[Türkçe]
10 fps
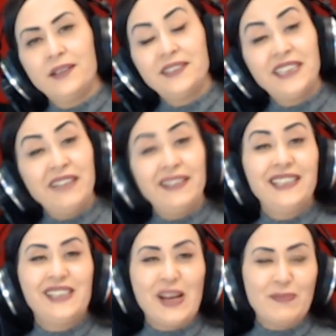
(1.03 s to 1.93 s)

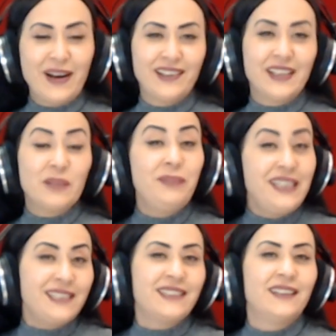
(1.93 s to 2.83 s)
Sevgili Can Bağlar'a
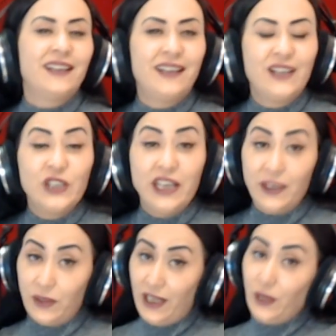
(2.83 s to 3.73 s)
biz
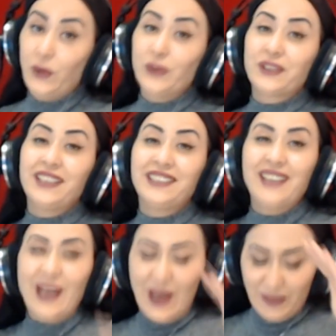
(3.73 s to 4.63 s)
e dosta
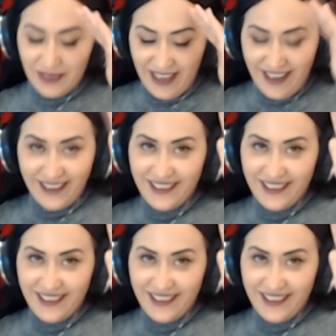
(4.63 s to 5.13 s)
selamı da